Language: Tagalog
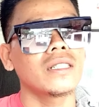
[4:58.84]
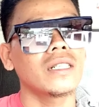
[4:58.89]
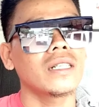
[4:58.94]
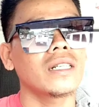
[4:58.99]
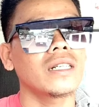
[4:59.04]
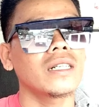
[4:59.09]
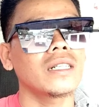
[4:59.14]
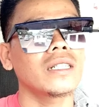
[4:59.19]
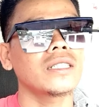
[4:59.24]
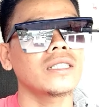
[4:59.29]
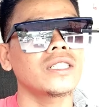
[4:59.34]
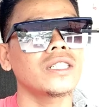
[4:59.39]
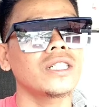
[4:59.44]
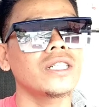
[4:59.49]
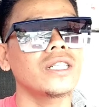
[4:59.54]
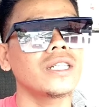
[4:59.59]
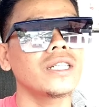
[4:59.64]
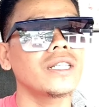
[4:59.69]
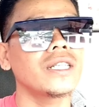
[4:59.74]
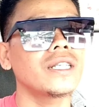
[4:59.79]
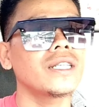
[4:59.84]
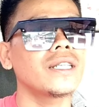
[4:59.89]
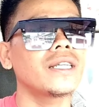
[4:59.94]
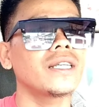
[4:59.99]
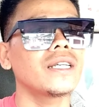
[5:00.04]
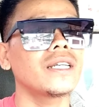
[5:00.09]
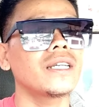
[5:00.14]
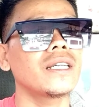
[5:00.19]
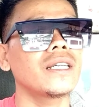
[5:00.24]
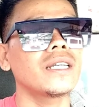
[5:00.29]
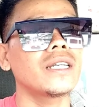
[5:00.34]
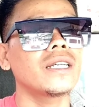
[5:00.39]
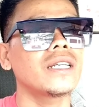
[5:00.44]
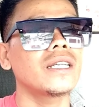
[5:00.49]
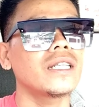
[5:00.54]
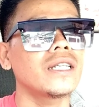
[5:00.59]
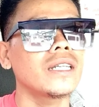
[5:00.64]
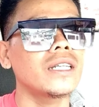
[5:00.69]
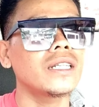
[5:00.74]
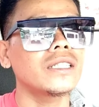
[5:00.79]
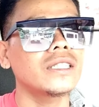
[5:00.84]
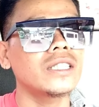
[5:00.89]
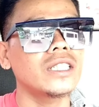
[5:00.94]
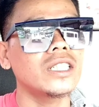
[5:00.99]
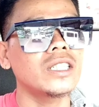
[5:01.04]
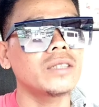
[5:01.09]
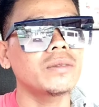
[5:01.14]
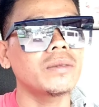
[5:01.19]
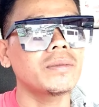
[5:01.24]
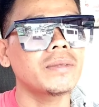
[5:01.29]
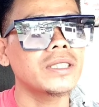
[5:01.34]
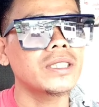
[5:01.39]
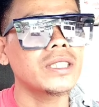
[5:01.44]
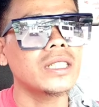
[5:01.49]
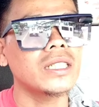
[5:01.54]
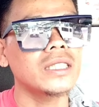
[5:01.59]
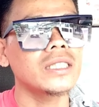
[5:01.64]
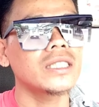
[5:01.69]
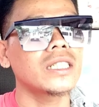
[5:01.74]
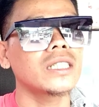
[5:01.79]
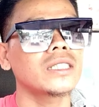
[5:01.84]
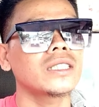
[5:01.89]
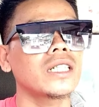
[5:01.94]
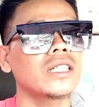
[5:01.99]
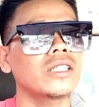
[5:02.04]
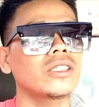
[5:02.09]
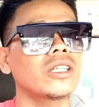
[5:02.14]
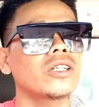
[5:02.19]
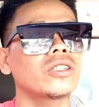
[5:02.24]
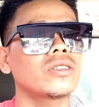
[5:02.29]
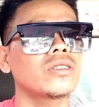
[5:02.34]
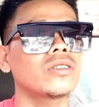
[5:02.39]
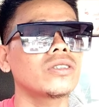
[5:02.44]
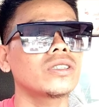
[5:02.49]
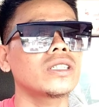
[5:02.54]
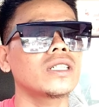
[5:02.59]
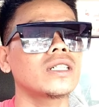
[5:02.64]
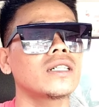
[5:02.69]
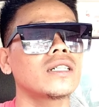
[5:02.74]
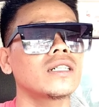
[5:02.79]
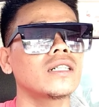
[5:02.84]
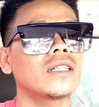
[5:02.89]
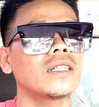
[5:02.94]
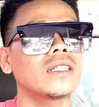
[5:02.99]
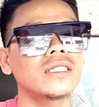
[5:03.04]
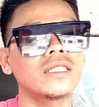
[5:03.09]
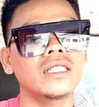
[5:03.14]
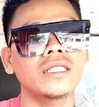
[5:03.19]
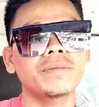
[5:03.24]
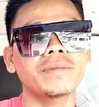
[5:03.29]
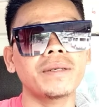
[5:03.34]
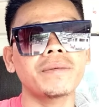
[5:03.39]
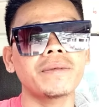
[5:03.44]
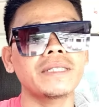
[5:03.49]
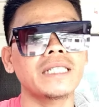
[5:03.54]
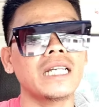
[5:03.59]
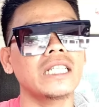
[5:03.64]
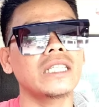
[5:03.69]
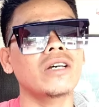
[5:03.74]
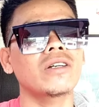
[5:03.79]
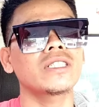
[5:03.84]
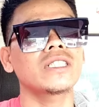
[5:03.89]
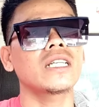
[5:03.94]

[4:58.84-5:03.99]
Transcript: uh, si sino ba ba siya? Eh, shout out ko sa nagpapa shout out